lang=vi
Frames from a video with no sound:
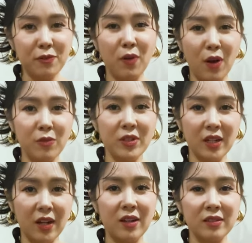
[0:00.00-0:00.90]
phù hộ cho
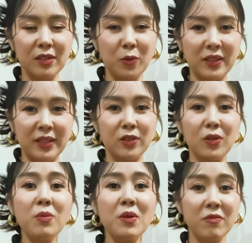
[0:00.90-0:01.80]
con được hoàn thành
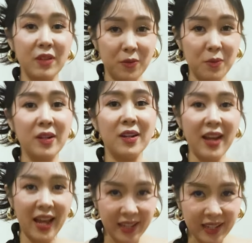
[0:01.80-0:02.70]
tốt công việc của mình ở
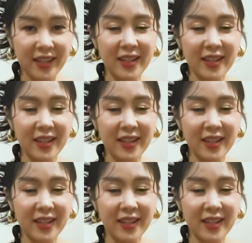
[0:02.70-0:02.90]
đây